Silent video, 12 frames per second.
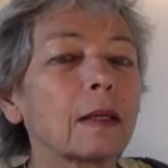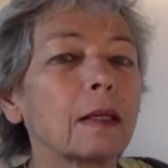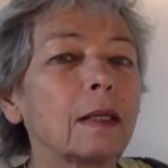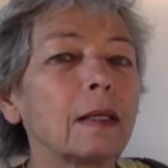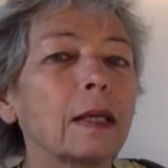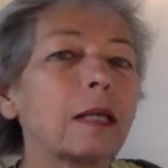
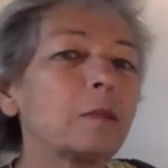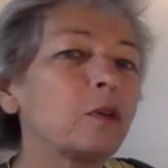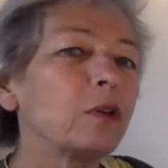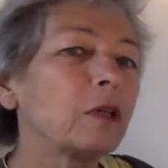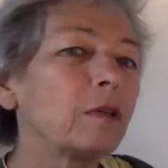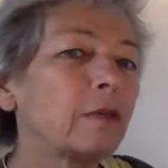In einem
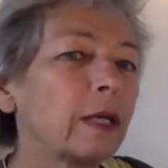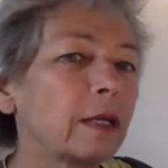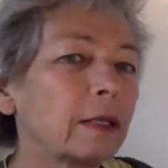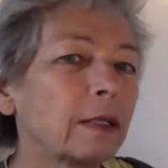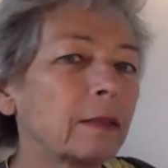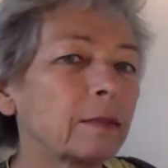ruhigen
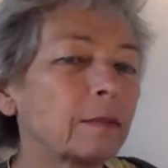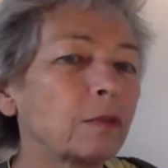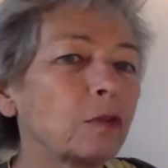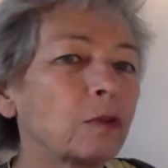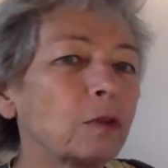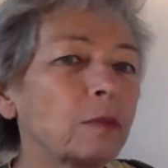Winkel,
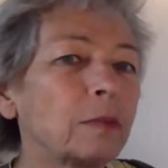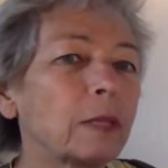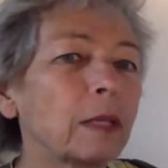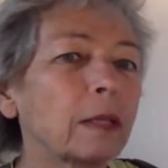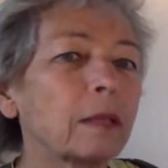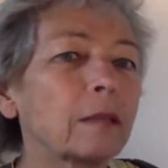wo
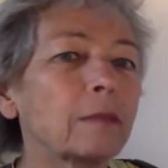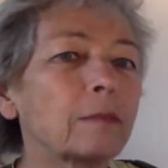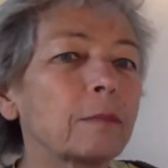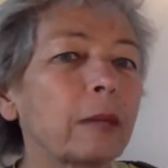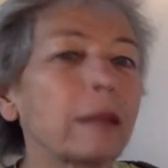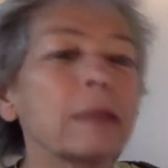mir ein
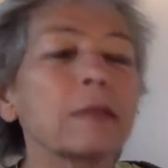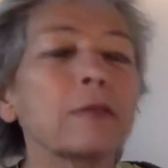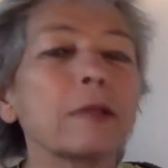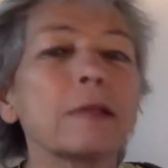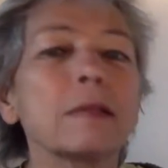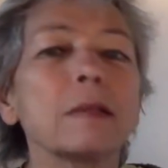breiter
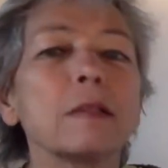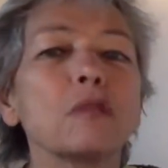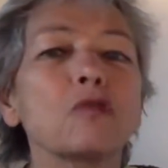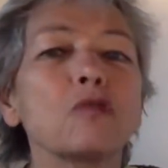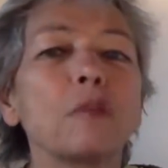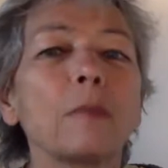Felsen den
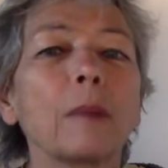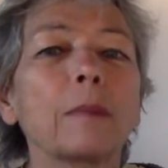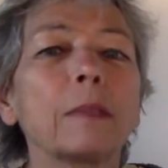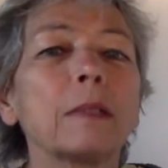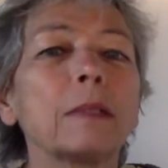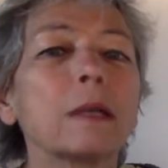Sturm
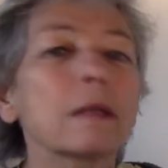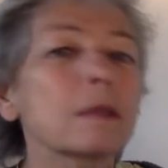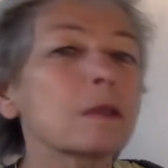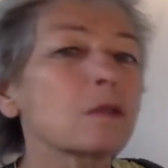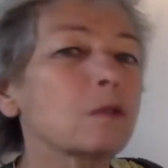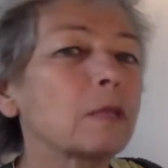abhielt, aß
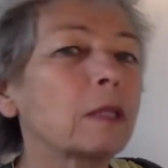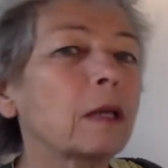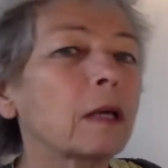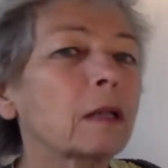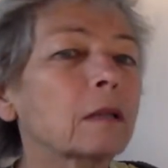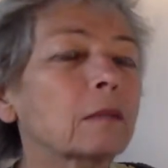ich zu
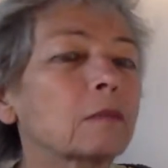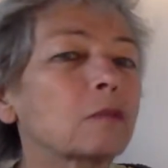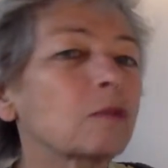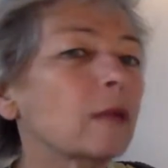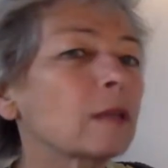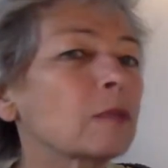Mittag
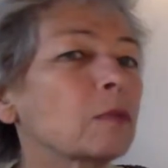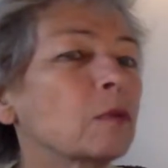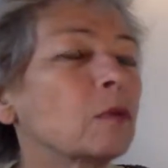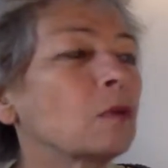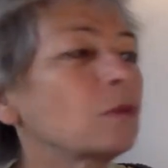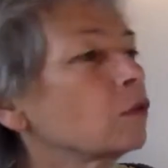
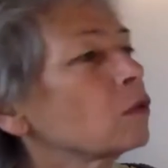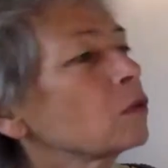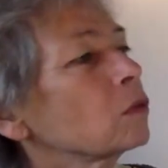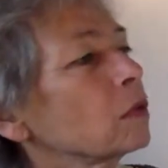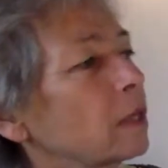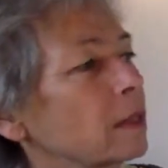Schwarzbrot, Wurst
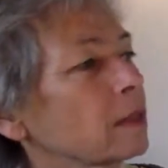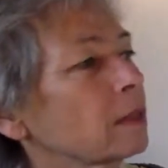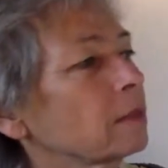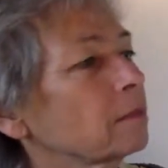und Käse.